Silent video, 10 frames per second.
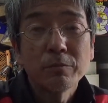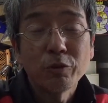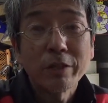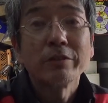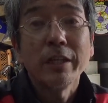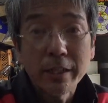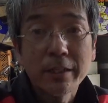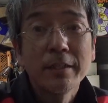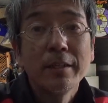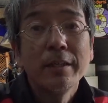予約でね。
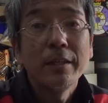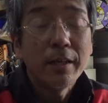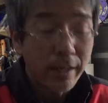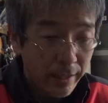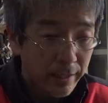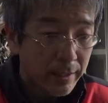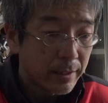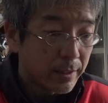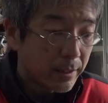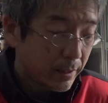はい。
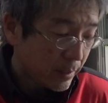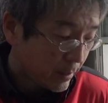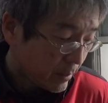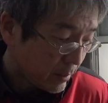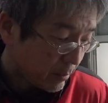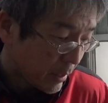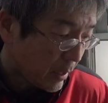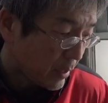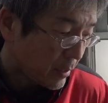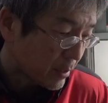で、